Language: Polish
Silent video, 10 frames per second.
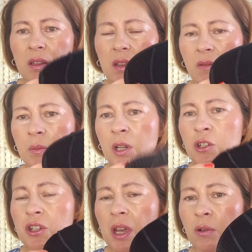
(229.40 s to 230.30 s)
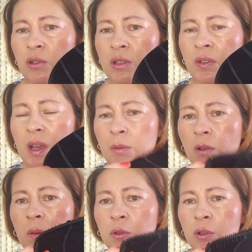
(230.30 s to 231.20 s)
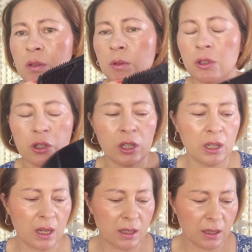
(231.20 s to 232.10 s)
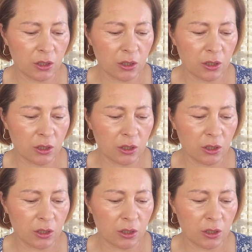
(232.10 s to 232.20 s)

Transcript: nie wiem, ręcznik jakoś zwijam, chowam do kosmetyczki i jest.